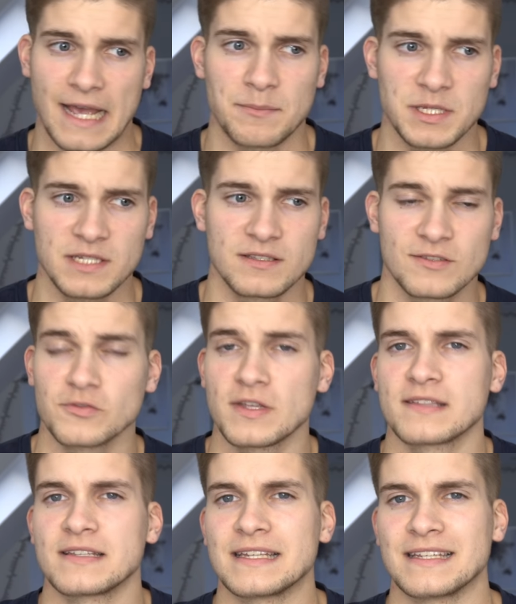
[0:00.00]
damit
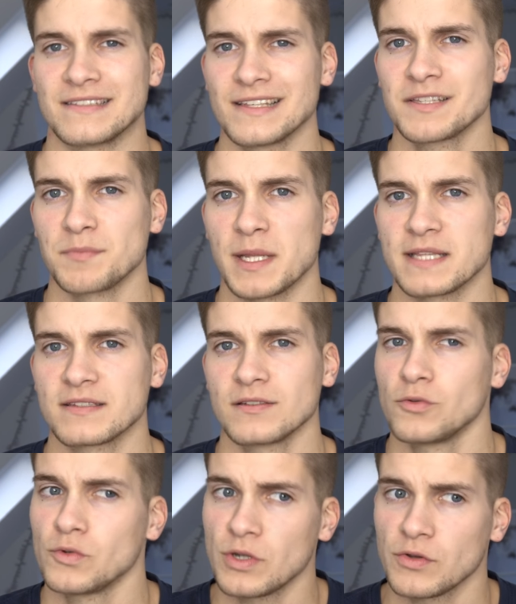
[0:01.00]
zusätzliche Sitzplätze
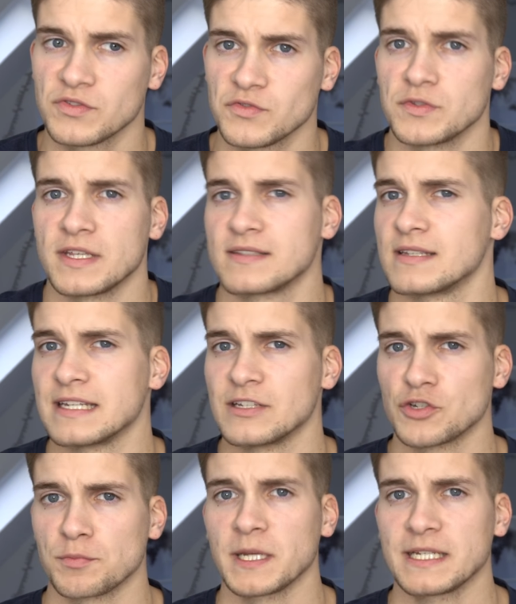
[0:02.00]
und auch
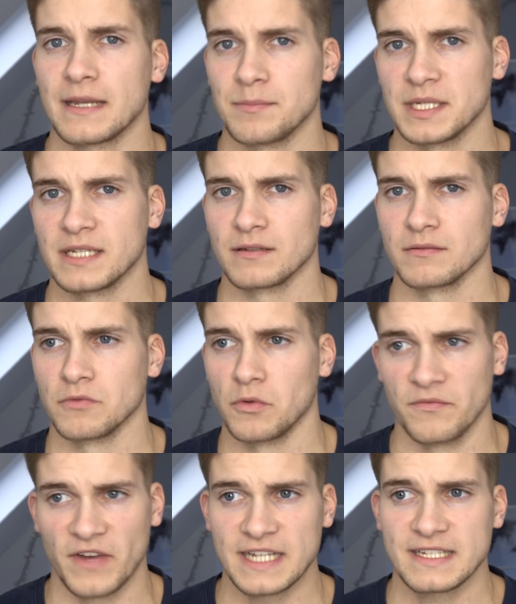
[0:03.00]
zusätzlichen Sprit anbieten,
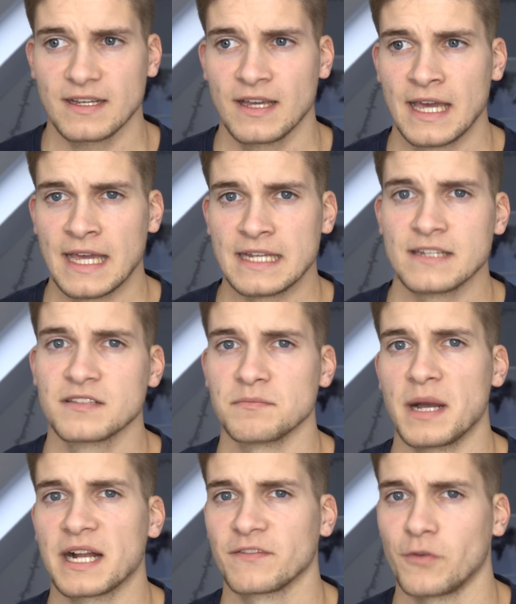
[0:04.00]
um weiter in diesen
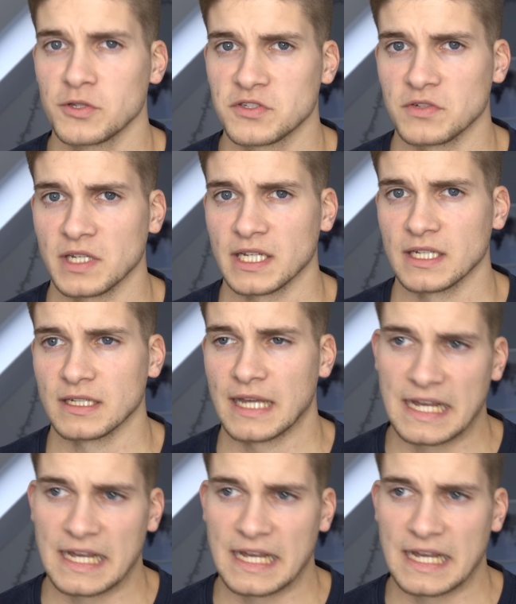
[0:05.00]
Markt vorzudringen.